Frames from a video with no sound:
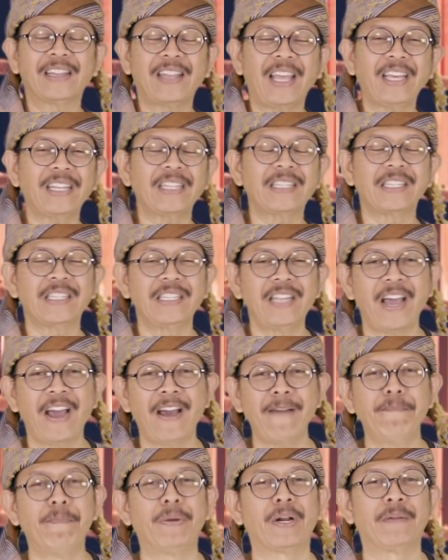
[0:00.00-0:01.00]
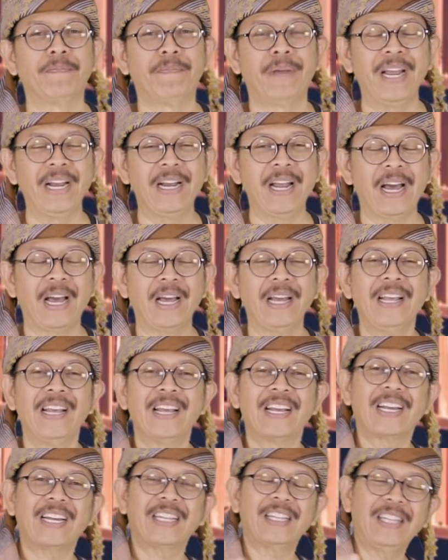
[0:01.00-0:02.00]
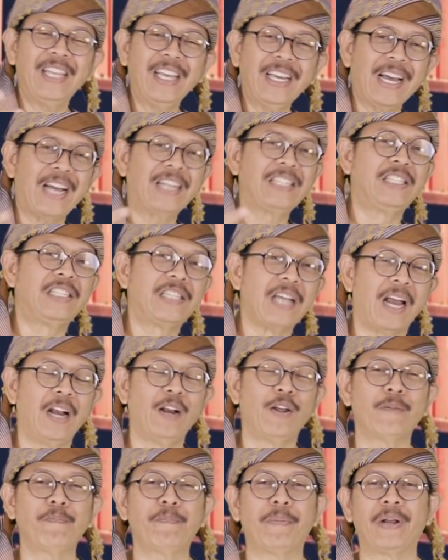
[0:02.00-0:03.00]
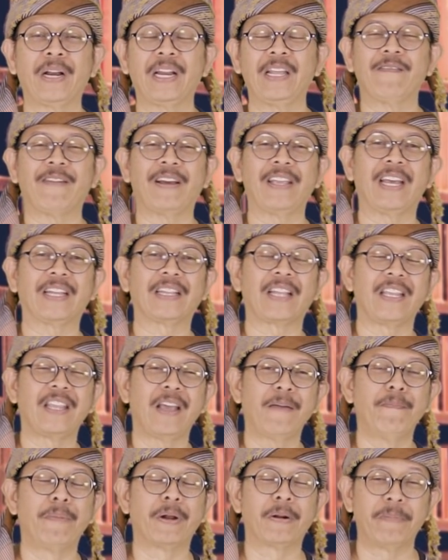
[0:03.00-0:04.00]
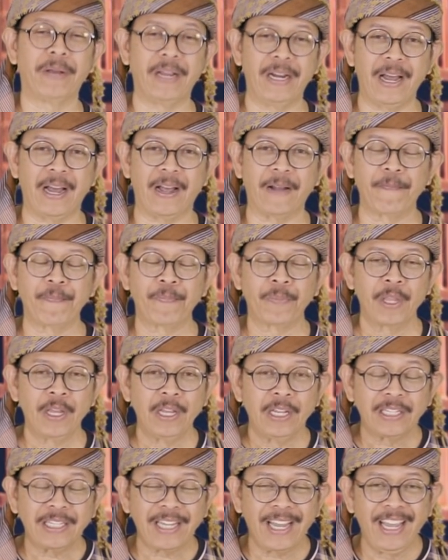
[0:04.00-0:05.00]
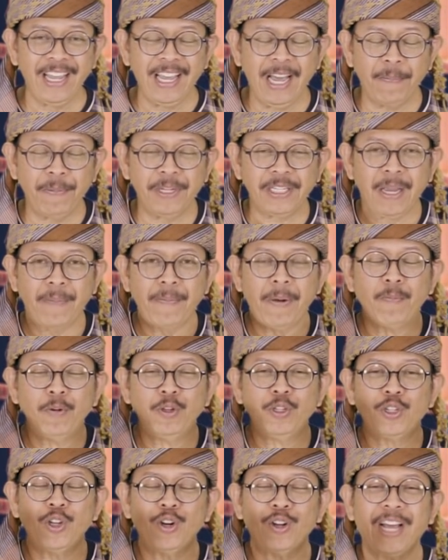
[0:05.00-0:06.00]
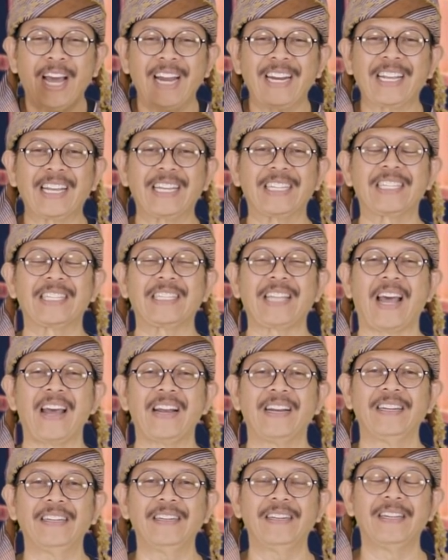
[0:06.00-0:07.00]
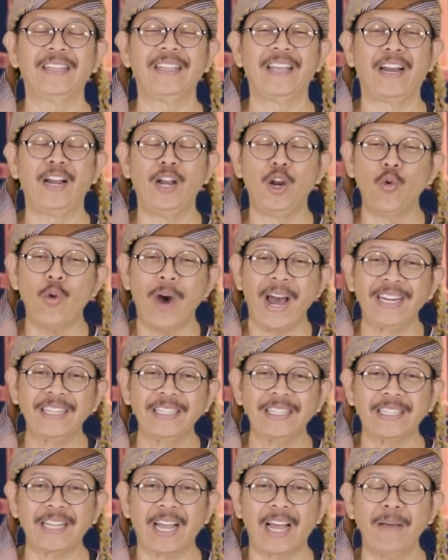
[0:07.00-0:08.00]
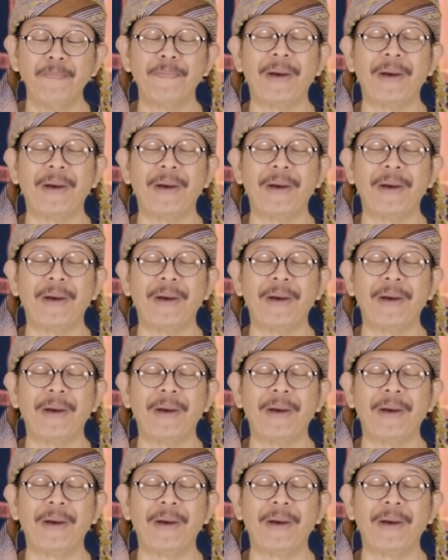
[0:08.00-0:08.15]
Teksnya berbeda ketika jalur periwayatannya berbeda sehingga bisa memunculkan kesan, ya nuansa